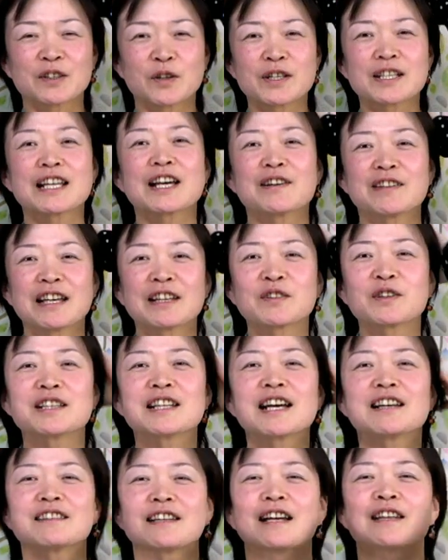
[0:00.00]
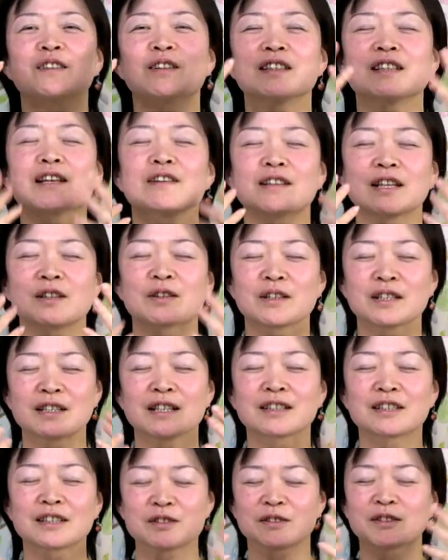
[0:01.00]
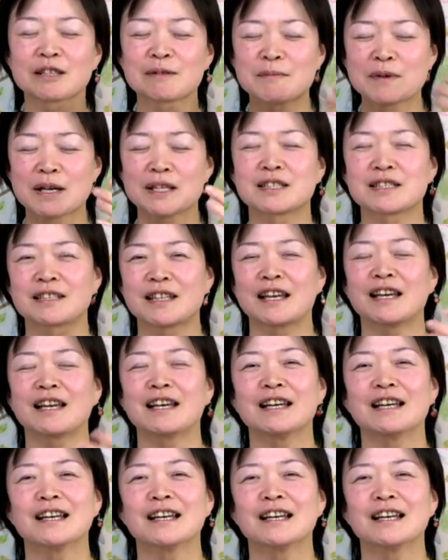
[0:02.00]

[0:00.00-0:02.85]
鳥だよね鳥だよね鳥だよね鳥だってちょっとイメージして